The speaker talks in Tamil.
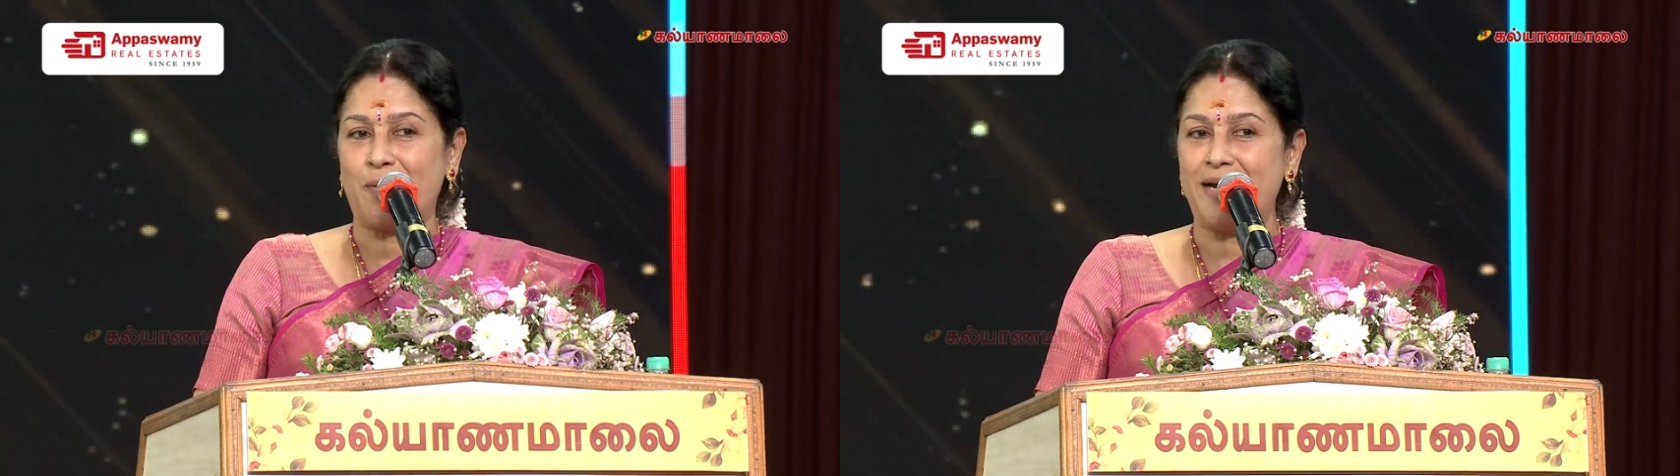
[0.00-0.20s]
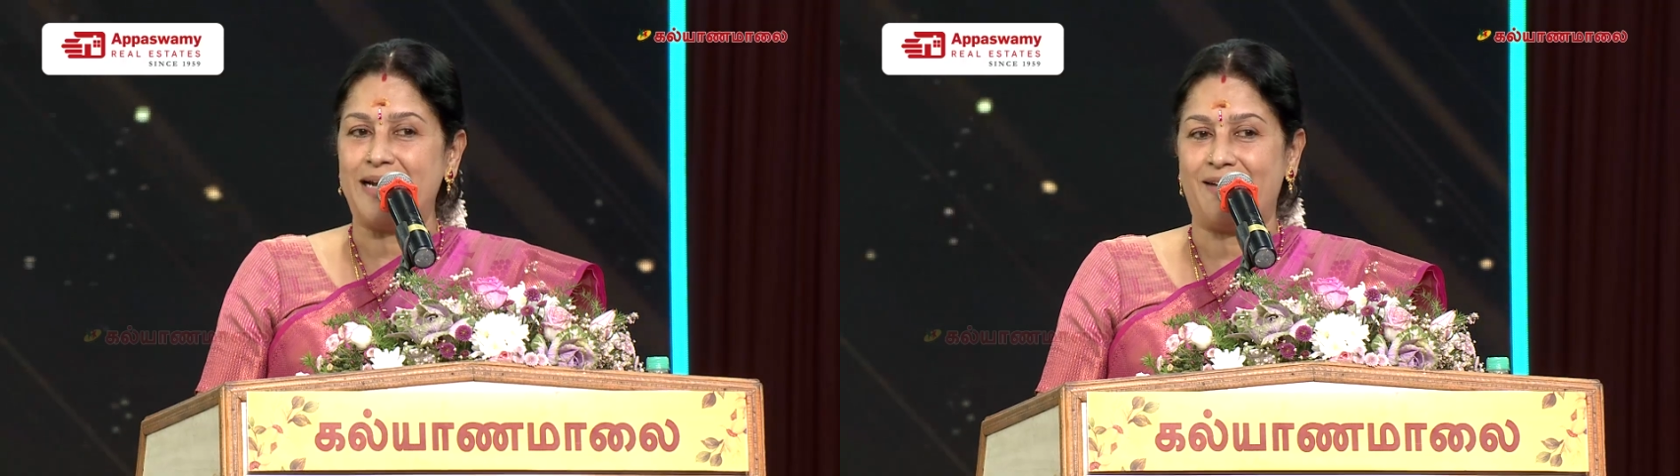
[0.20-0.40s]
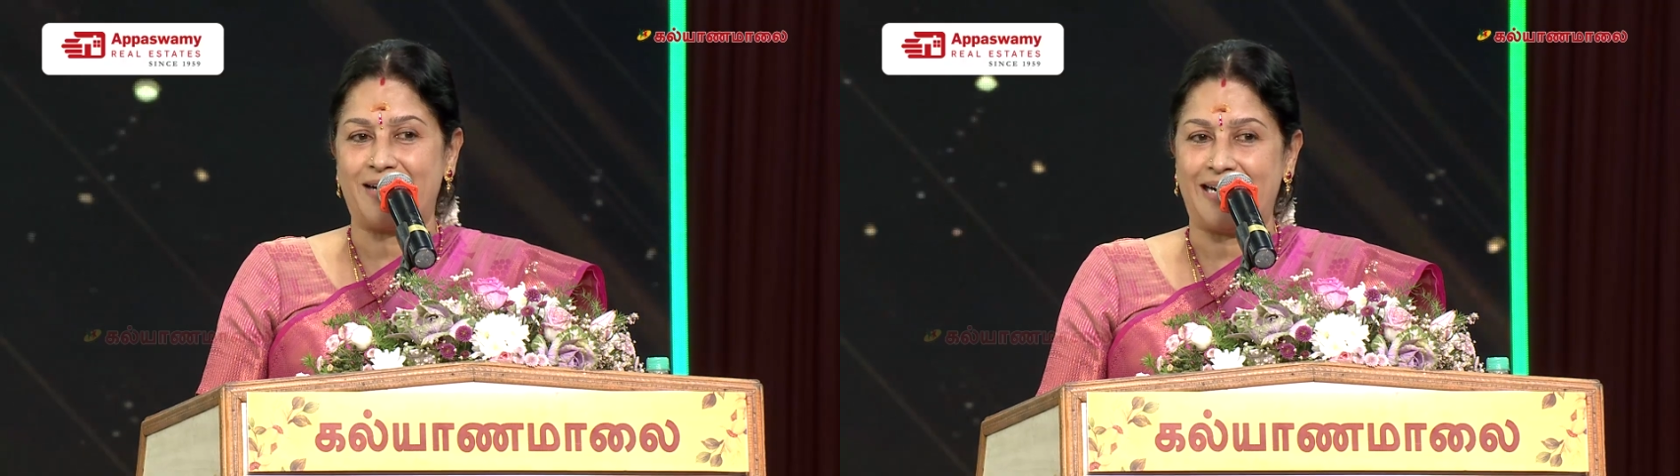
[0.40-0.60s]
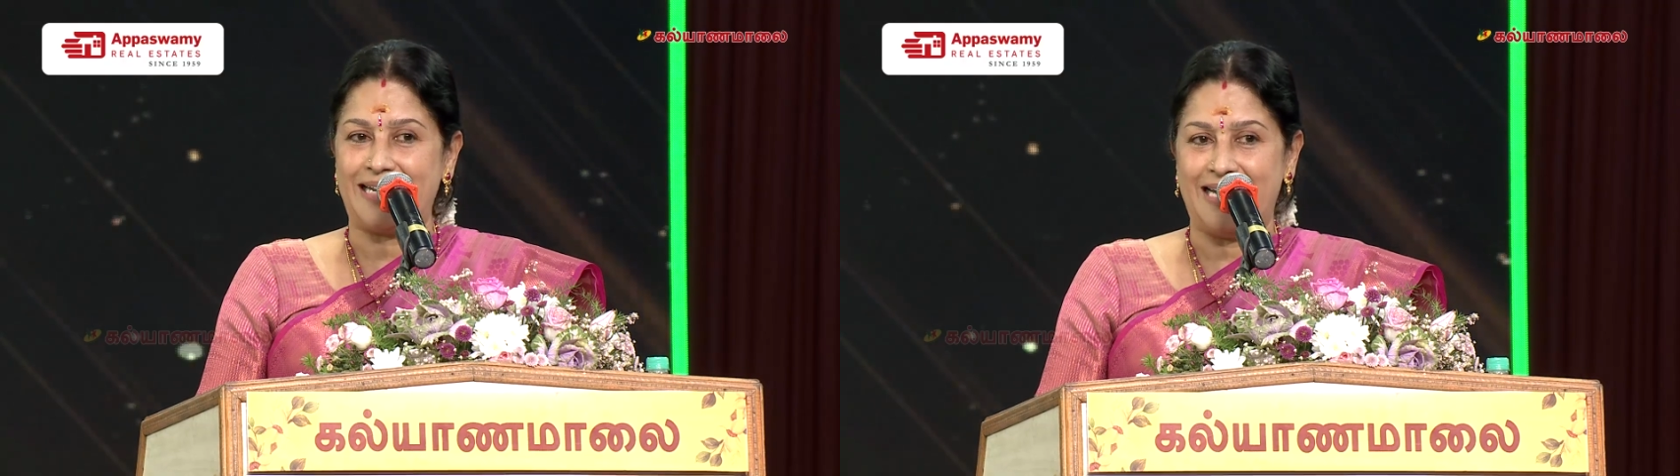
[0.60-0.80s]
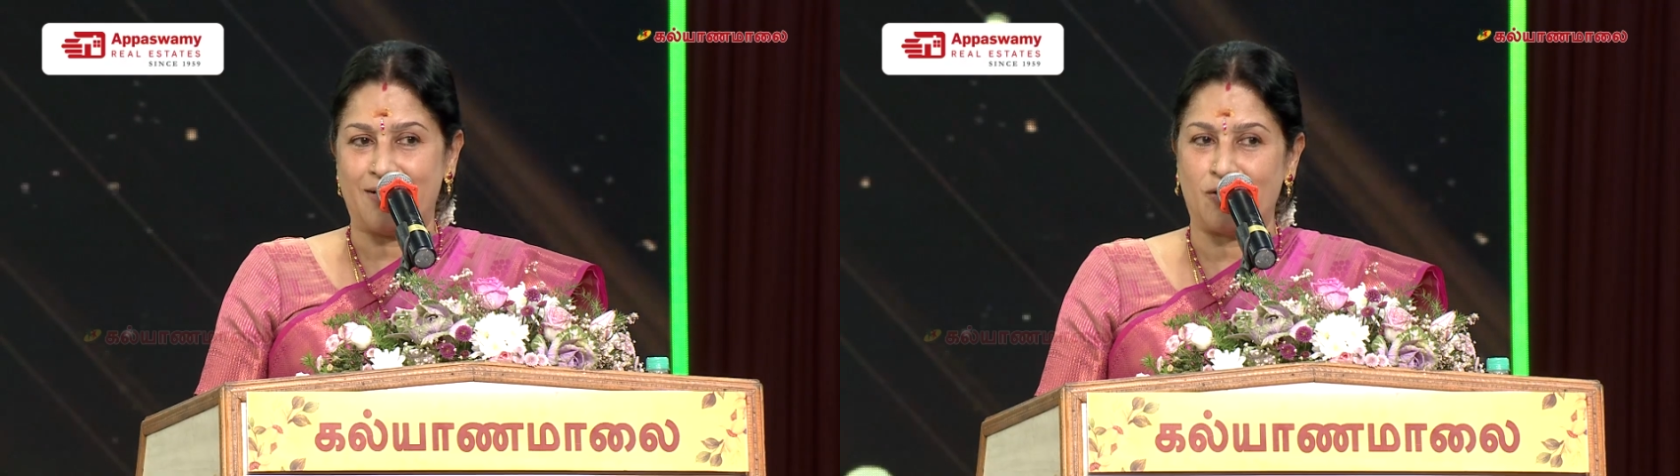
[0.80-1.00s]
போய் என்னை
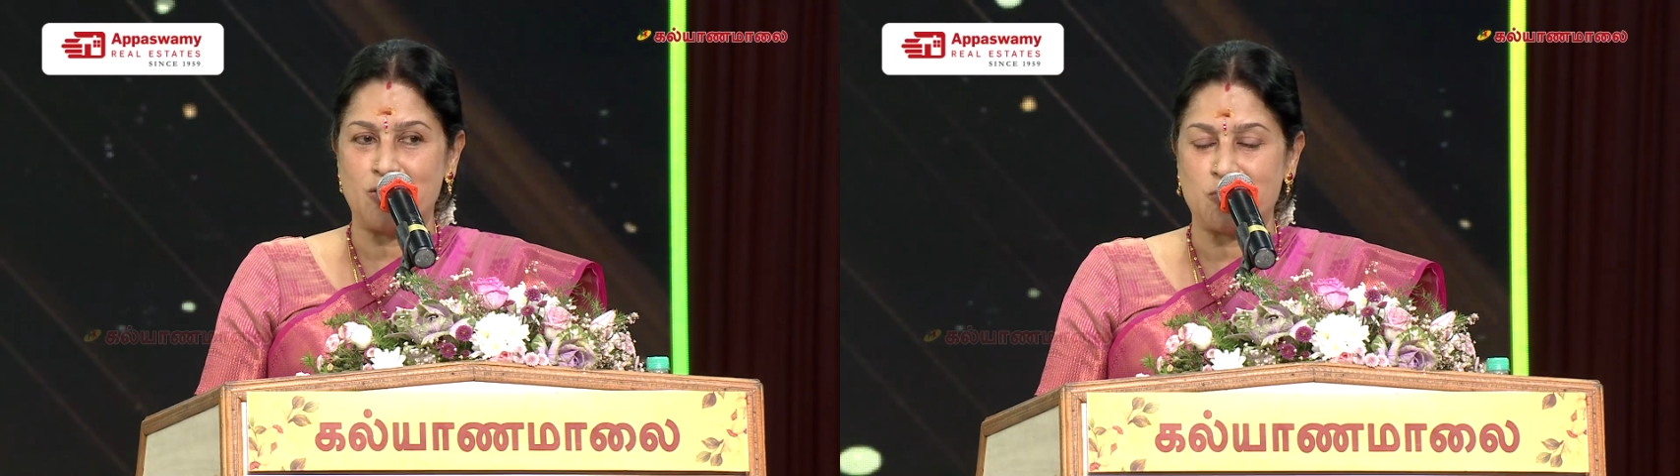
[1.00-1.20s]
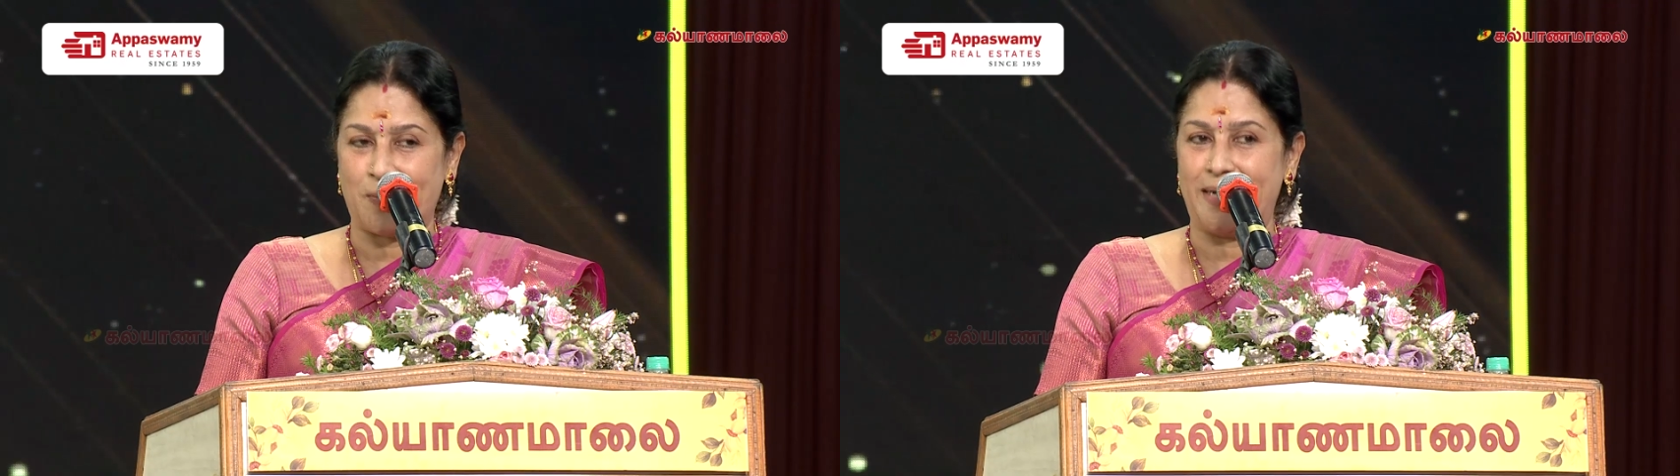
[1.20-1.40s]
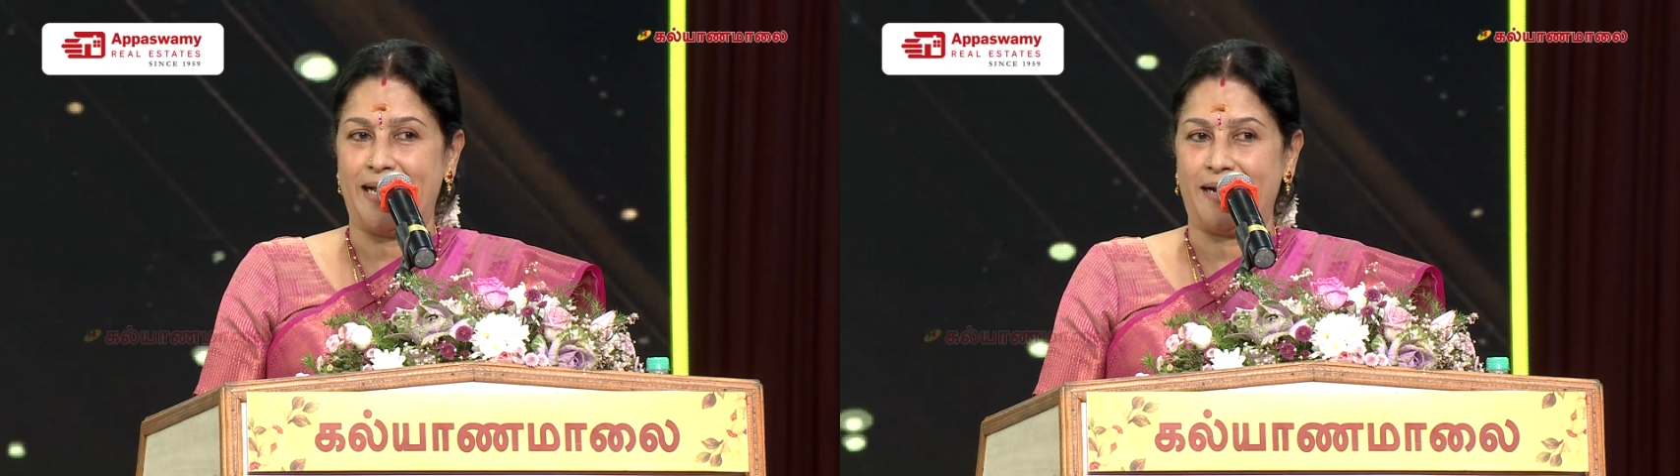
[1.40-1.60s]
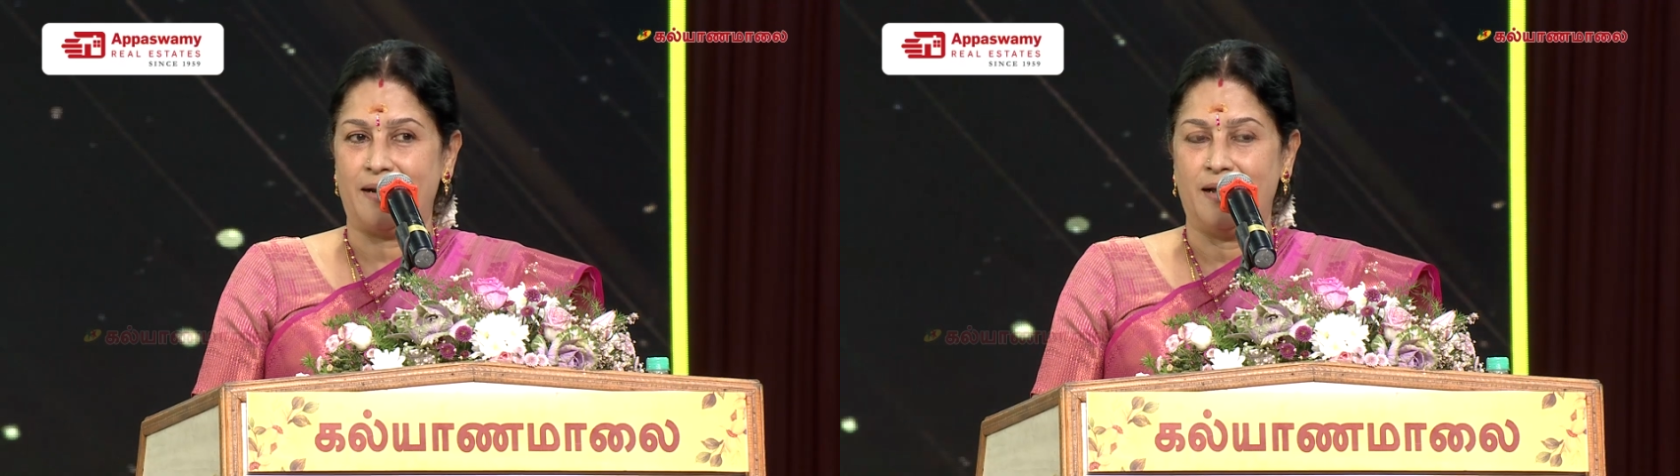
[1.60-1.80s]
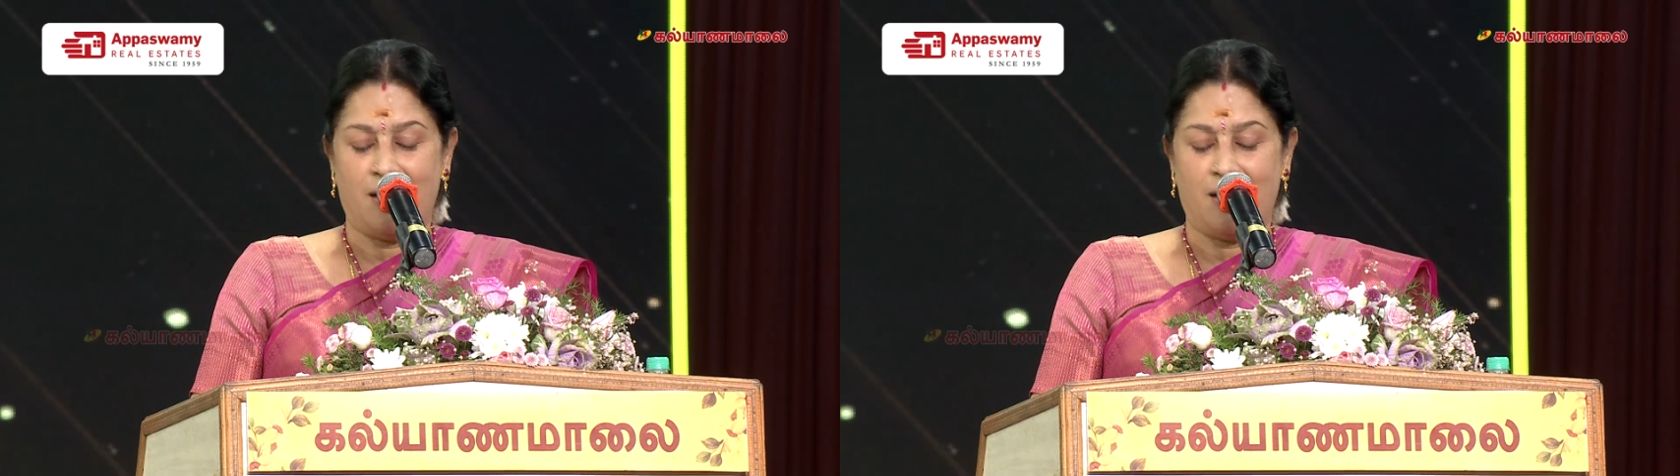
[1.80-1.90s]
அவர்கிட்ட இன்ட்ரடியூஸ் பண்ணேன்